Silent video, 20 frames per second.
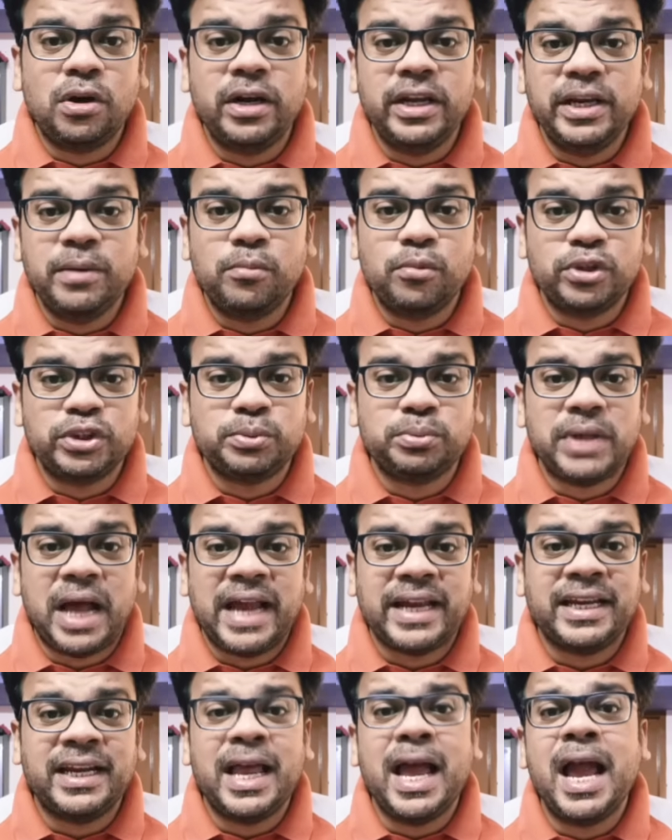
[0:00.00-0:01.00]
சோழியும் முடிச்சு
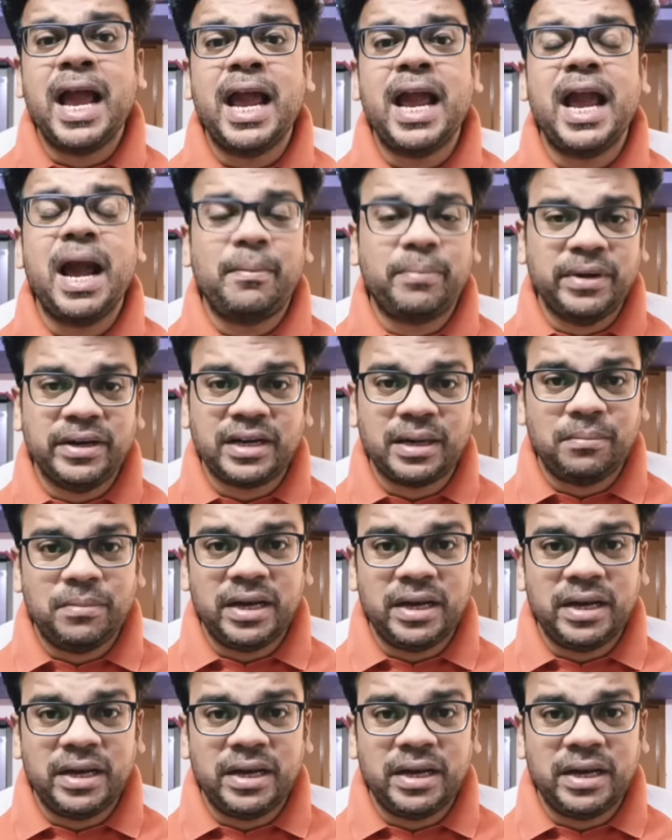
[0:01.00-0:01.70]
விட்டாக்கிலே அப்படின்ற